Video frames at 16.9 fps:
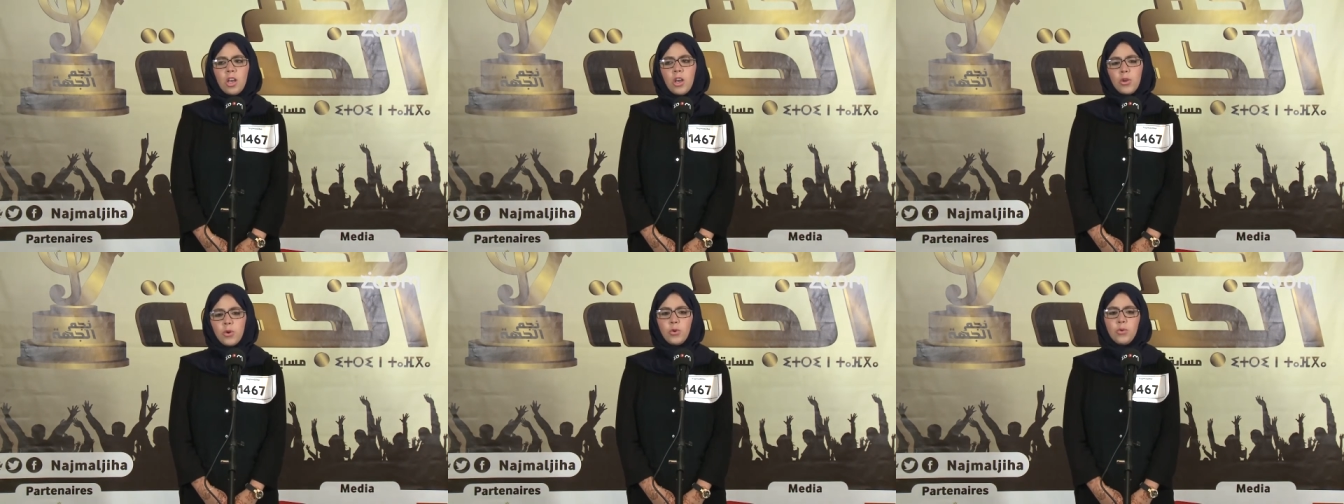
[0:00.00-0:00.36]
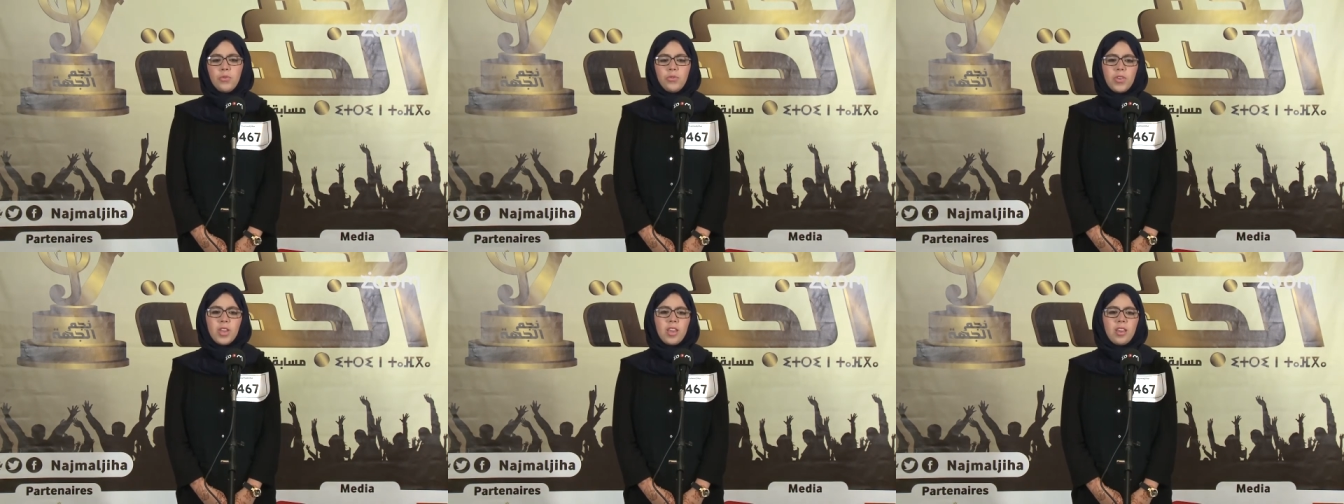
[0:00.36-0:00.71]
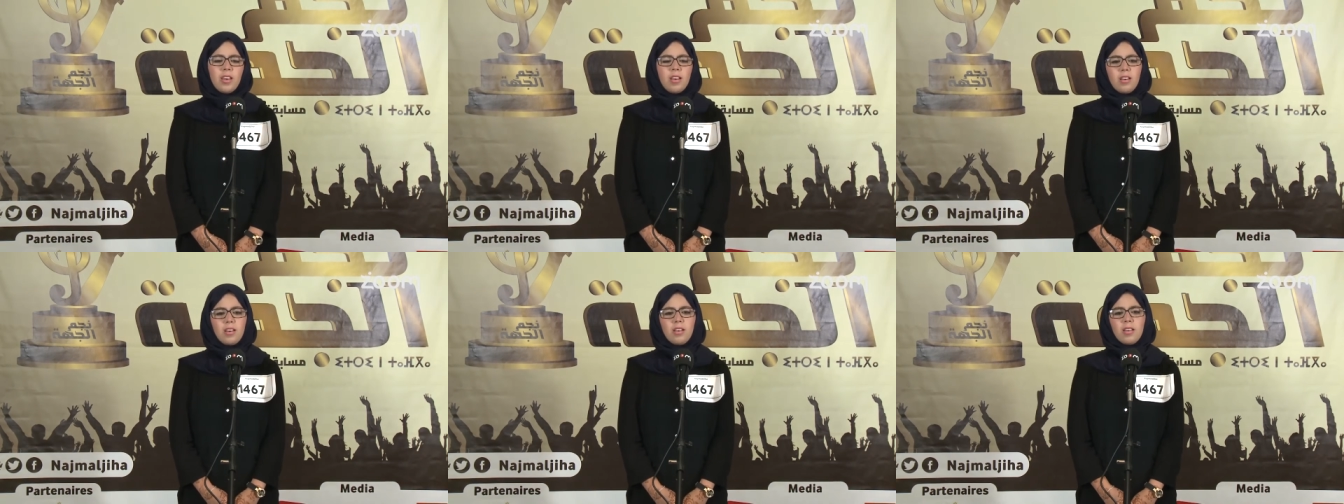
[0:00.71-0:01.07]
روفي
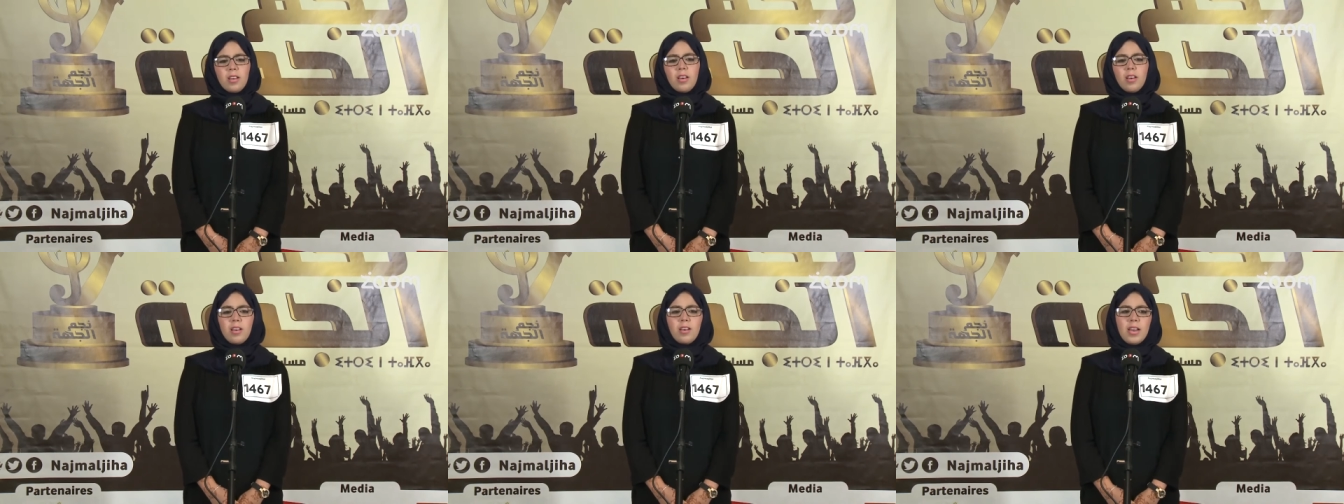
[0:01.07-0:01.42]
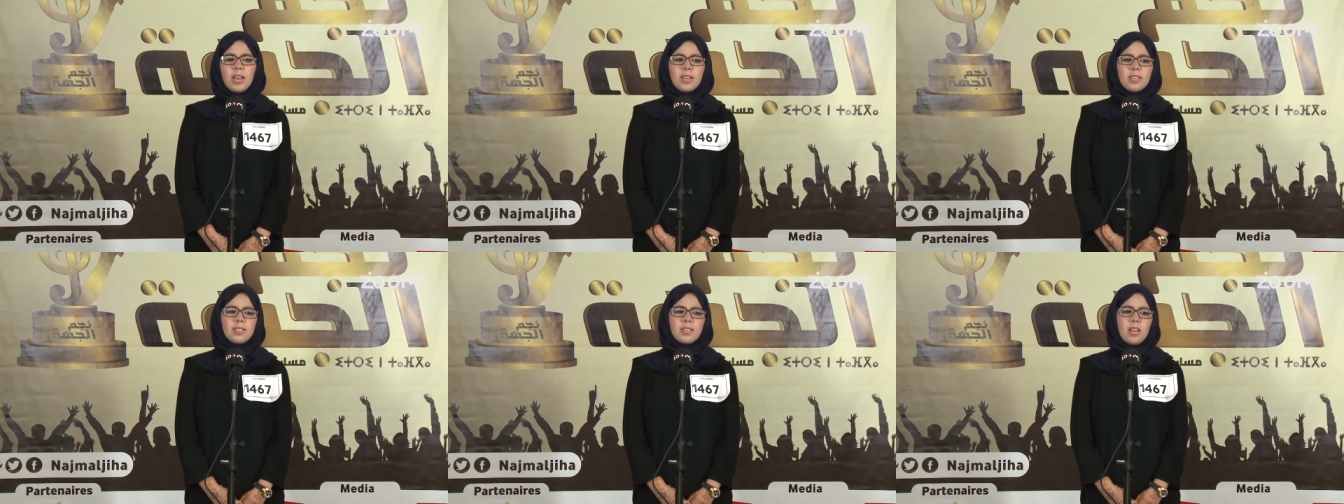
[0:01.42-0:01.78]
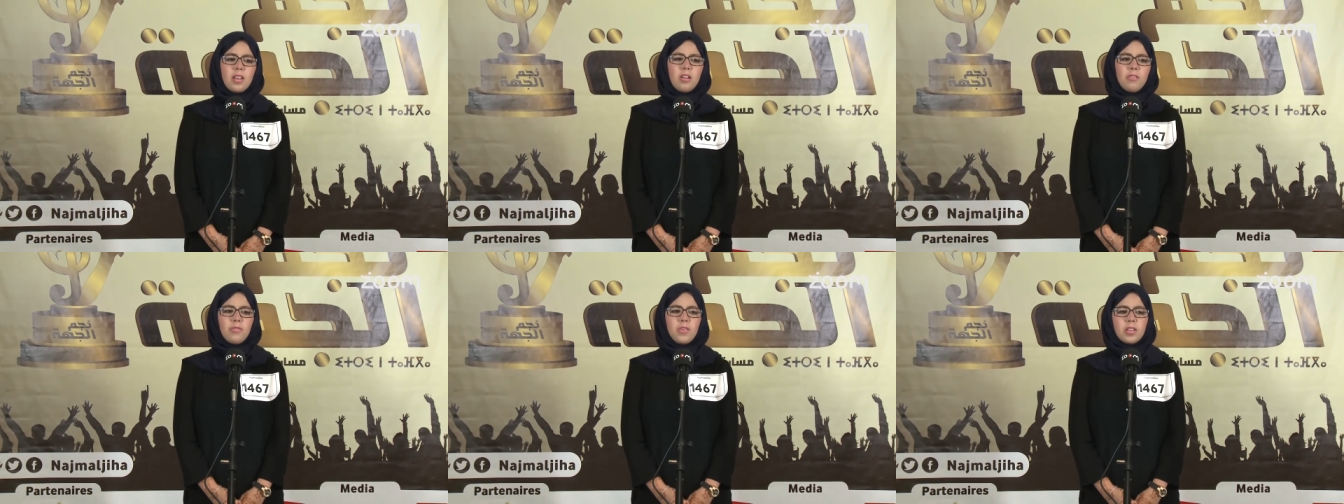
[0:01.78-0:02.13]
يا
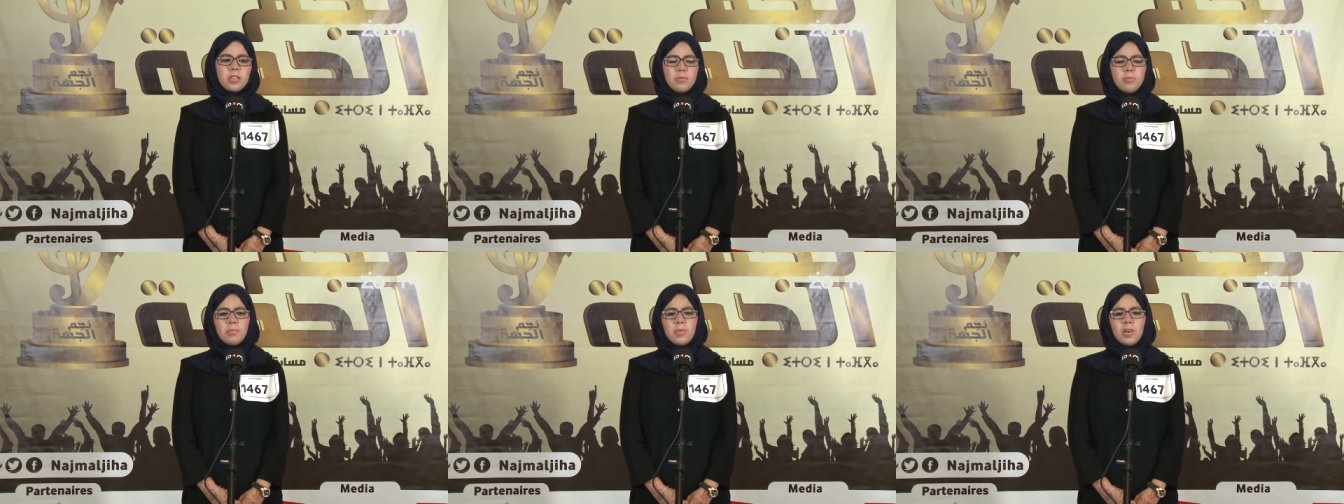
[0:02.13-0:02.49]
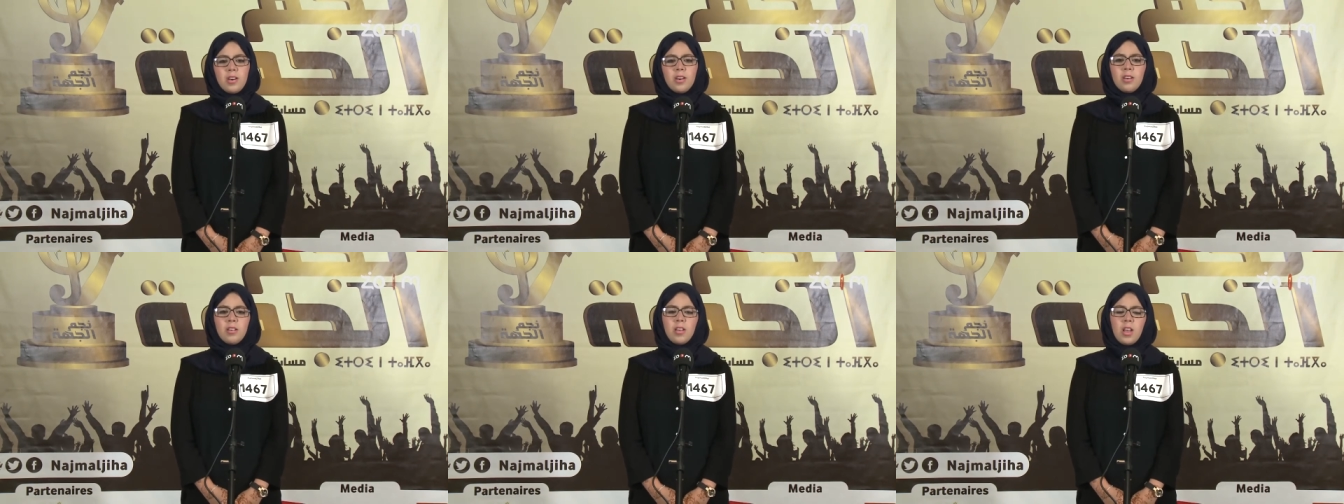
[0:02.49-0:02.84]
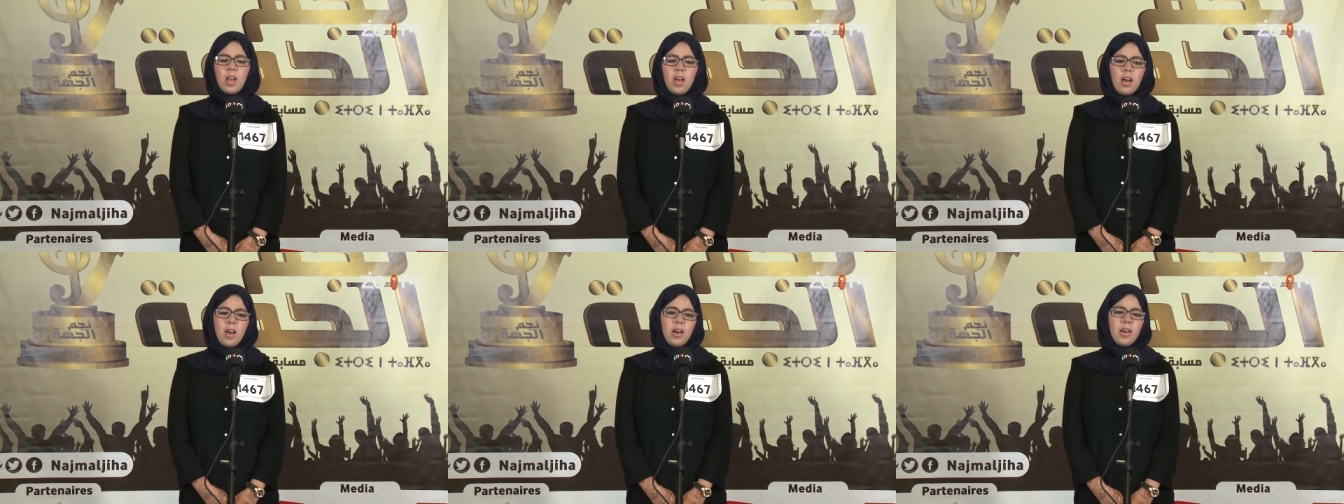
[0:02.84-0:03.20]
الغزال فاطمة
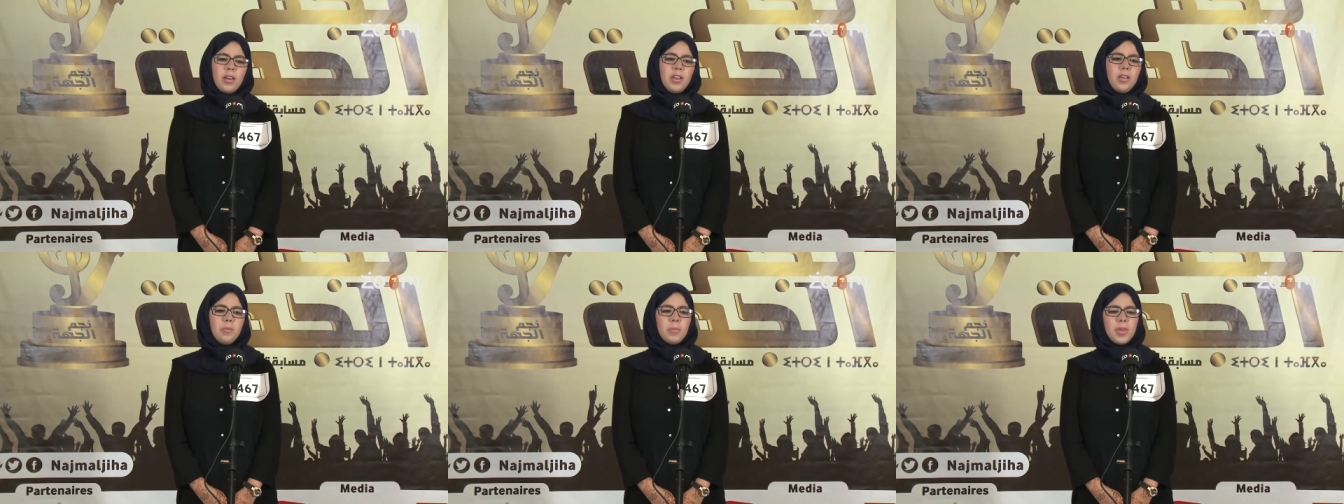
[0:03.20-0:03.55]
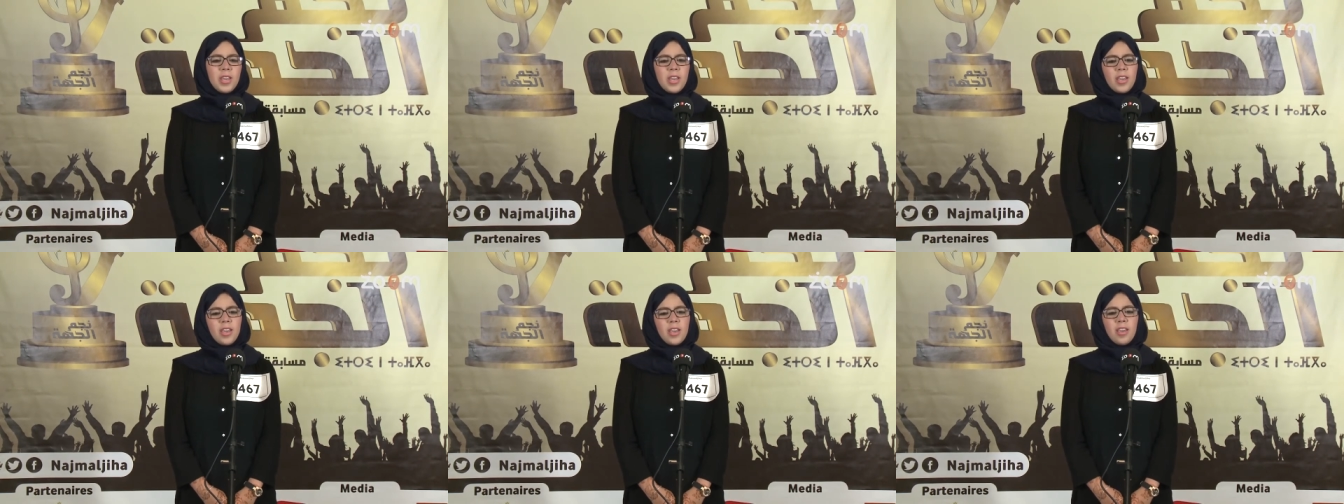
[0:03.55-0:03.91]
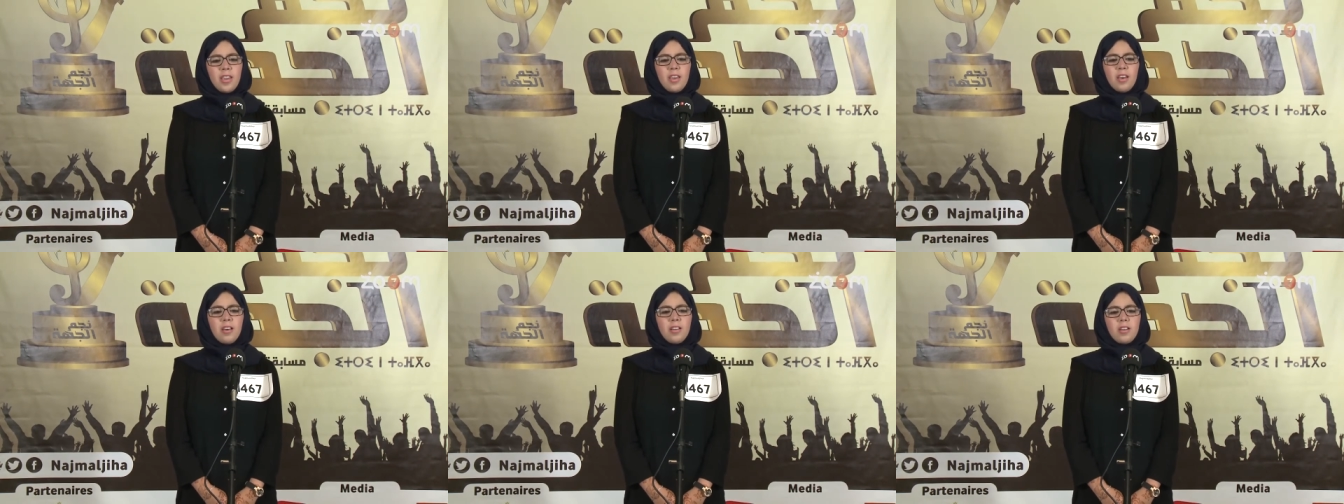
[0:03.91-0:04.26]
ارحمي
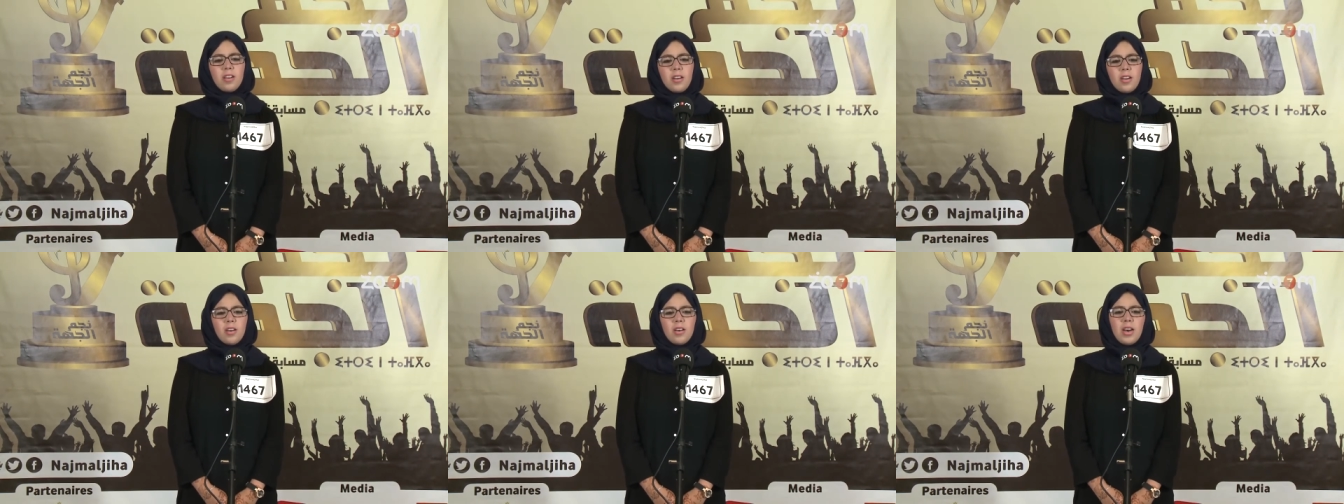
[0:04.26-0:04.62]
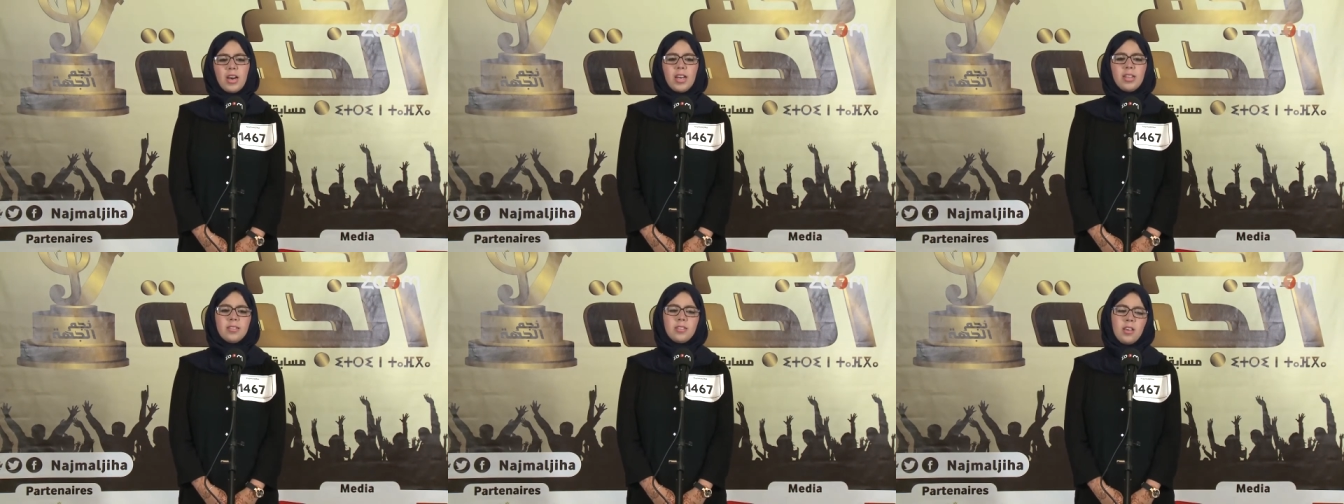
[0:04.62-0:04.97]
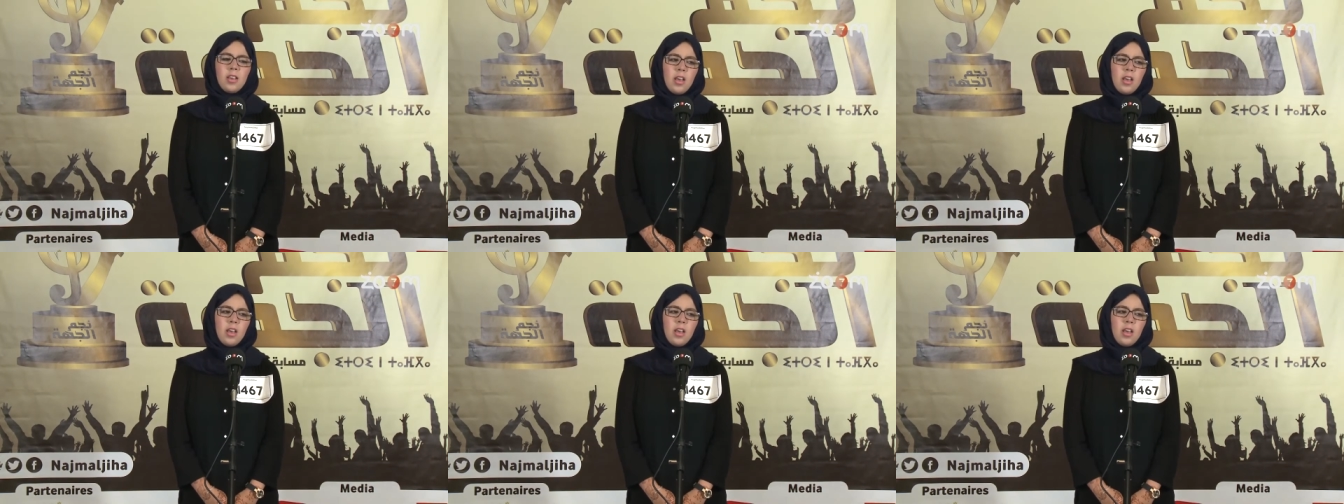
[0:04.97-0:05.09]
يا راحت